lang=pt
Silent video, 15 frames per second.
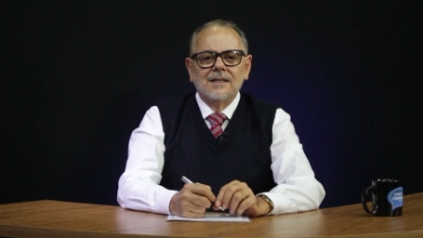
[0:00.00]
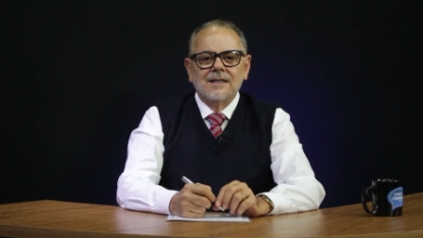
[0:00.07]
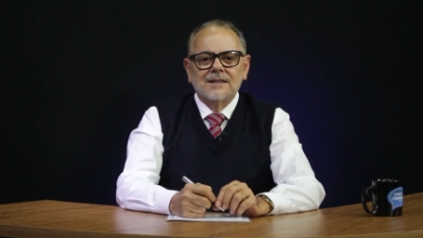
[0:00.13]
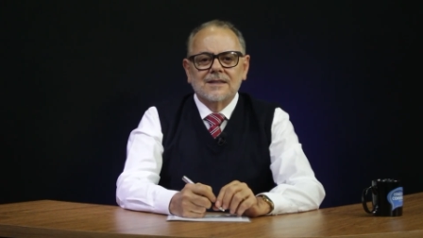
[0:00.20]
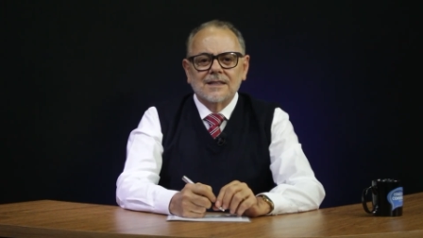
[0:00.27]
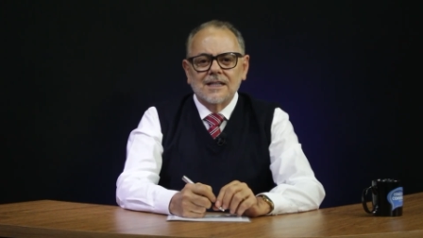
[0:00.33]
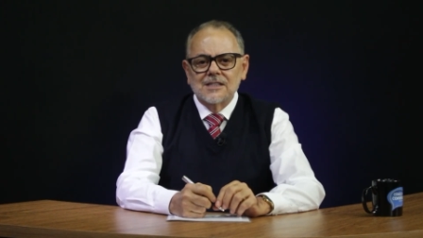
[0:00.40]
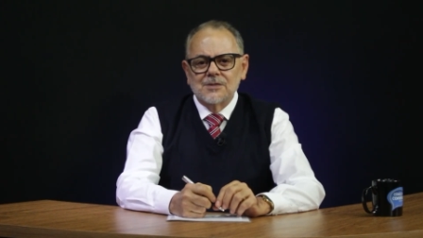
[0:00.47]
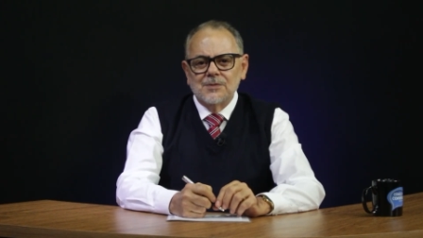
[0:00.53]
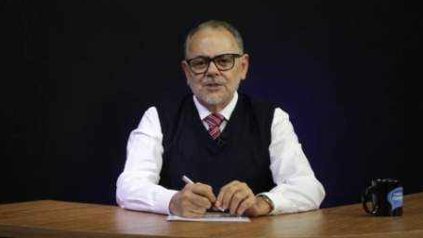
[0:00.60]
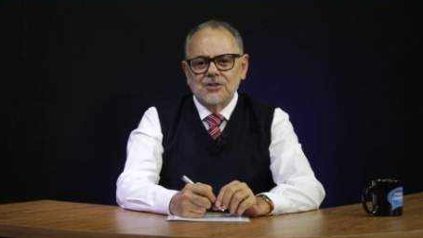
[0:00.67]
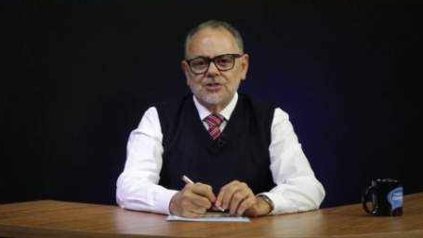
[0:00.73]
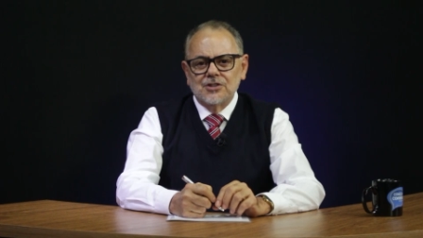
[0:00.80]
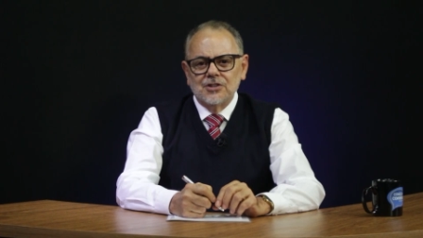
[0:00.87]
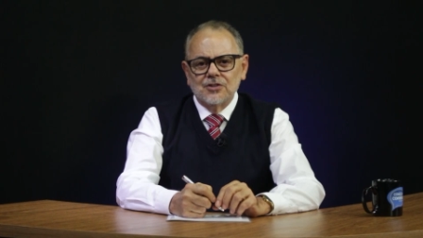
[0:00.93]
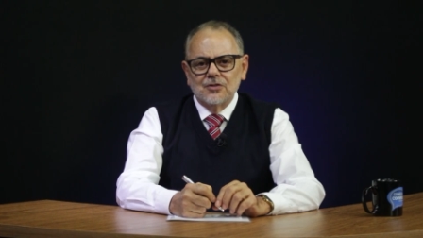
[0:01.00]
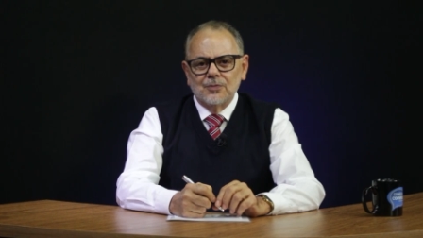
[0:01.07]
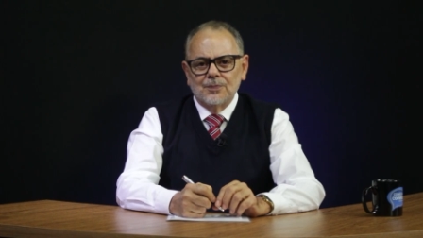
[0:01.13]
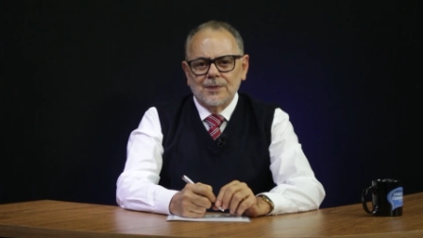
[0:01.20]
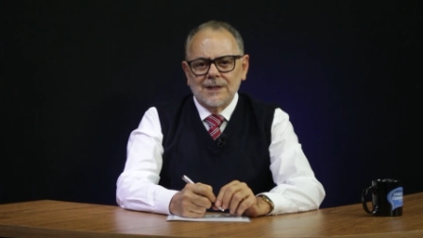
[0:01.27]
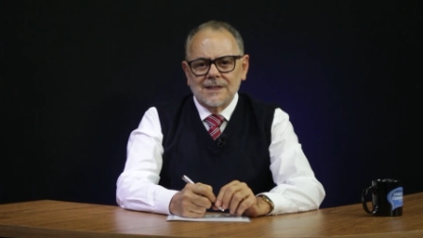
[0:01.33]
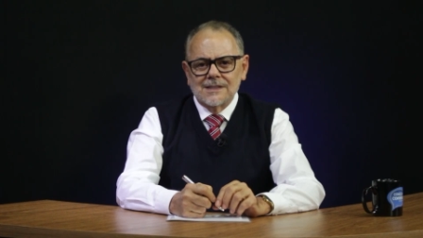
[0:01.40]
e transmitido
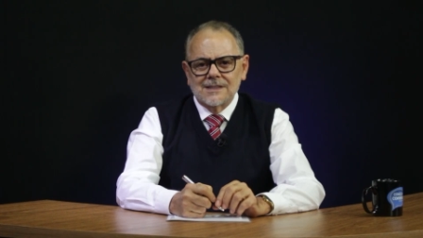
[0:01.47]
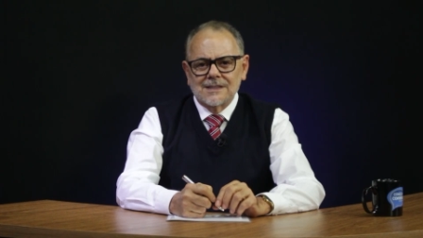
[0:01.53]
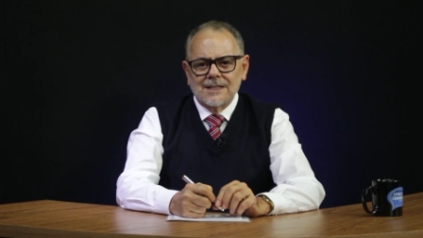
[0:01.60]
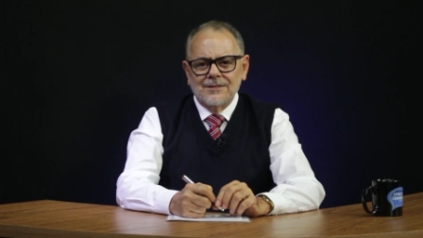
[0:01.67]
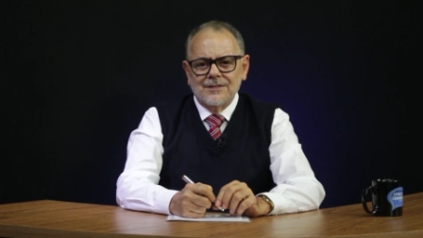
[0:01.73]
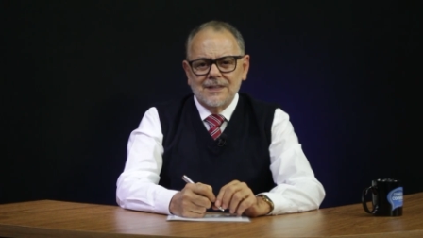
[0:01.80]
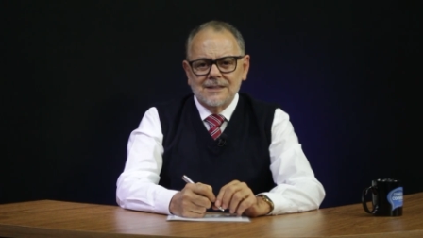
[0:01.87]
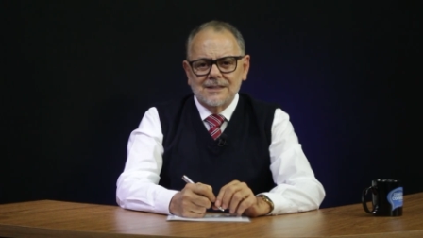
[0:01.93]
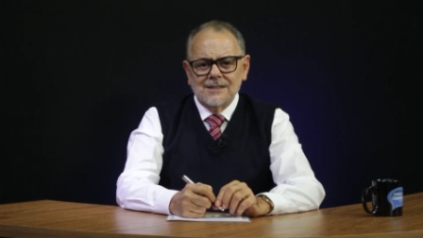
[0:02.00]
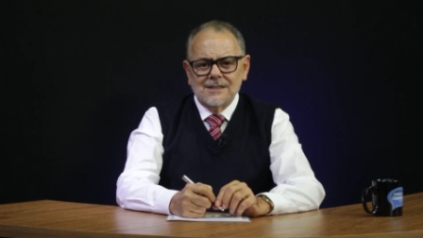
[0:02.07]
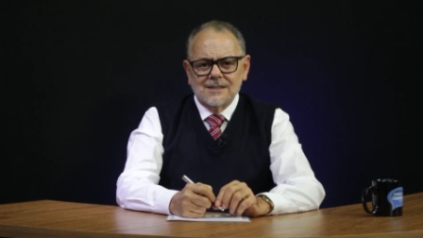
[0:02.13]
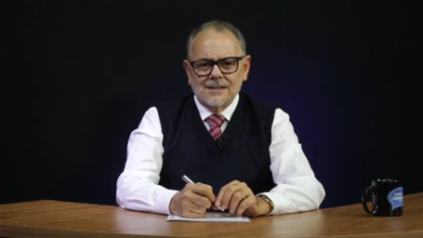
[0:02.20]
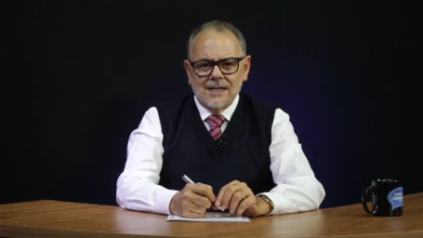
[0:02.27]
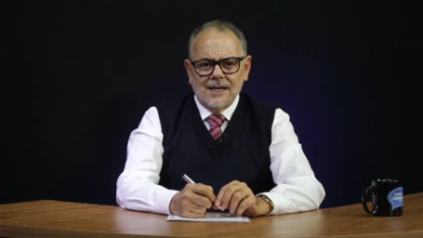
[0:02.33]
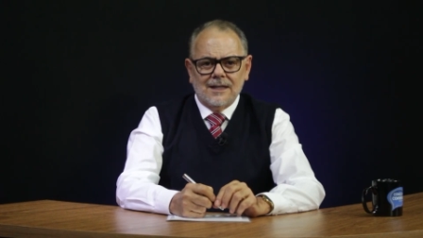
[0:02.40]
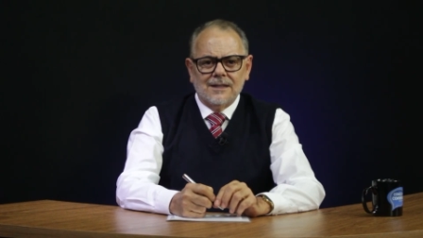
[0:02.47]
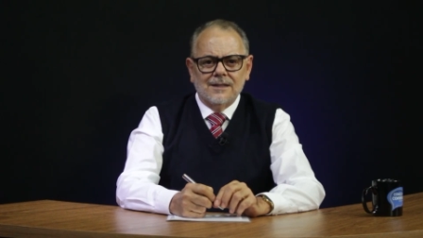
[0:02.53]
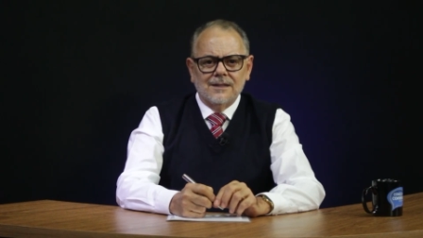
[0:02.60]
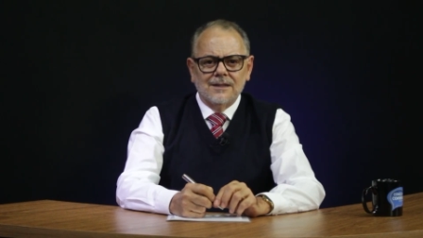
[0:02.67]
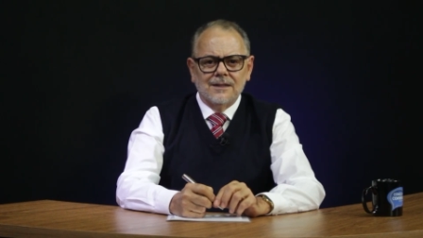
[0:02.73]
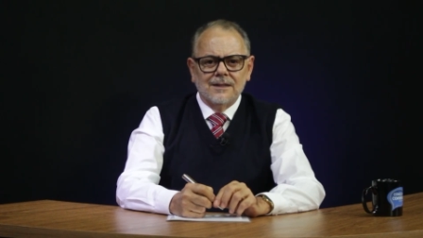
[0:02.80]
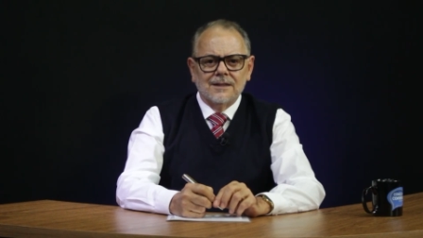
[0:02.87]
pelas TV Sistec
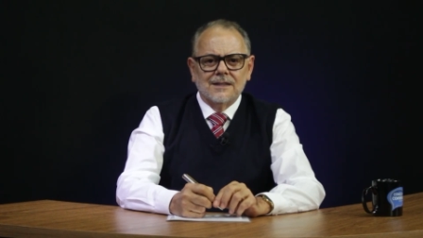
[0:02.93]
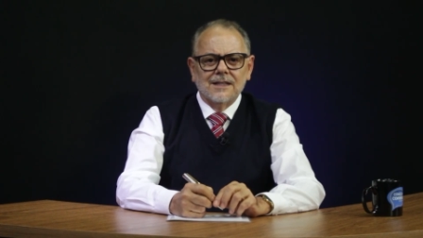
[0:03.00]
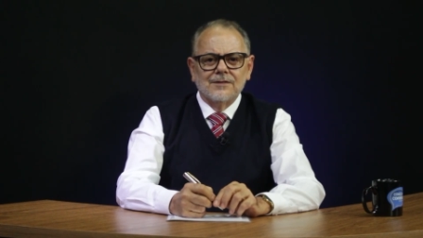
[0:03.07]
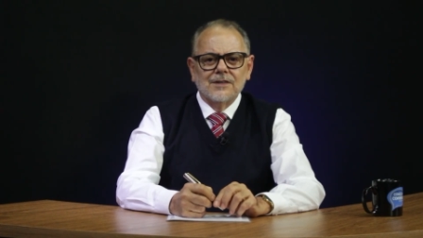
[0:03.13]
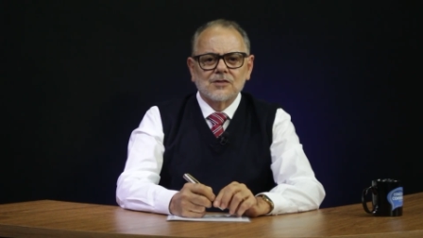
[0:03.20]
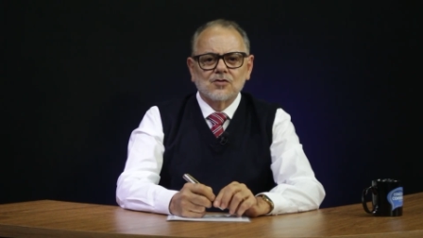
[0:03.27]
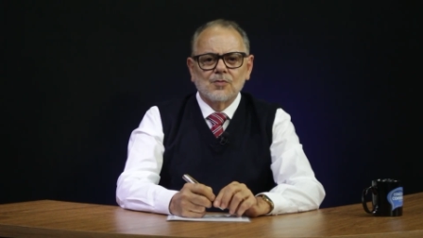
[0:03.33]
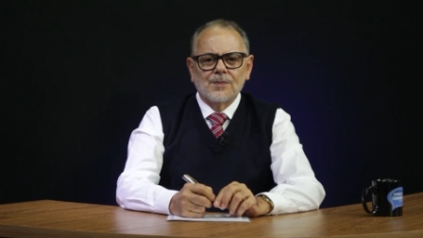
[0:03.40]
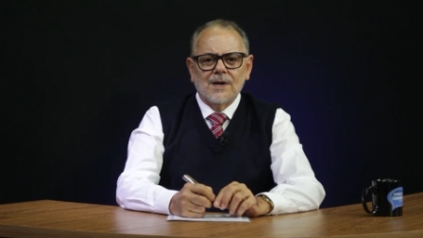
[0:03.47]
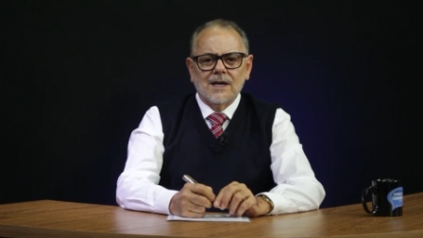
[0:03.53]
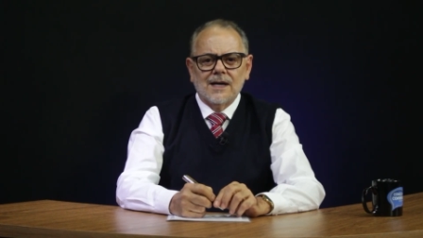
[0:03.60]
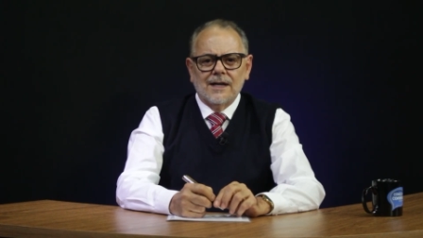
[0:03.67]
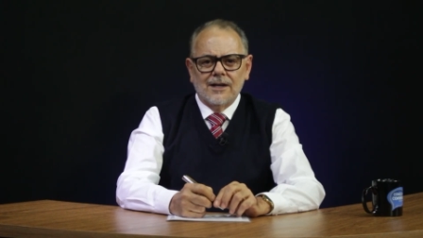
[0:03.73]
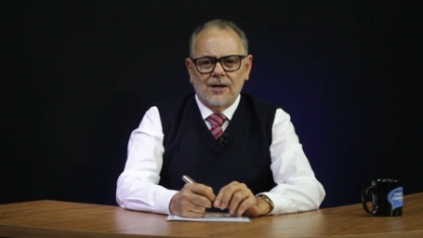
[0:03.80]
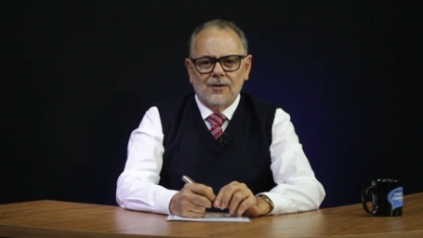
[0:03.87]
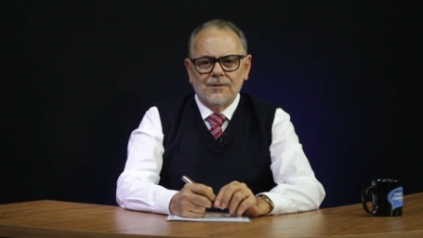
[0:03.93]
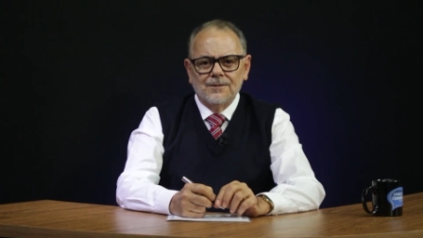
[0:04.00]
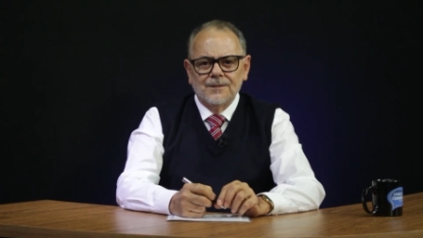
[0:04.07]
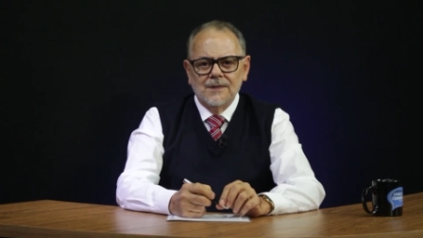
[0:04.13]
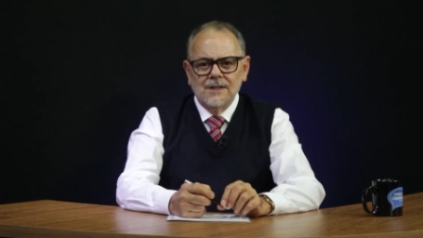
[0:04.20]
e TV Supercanal.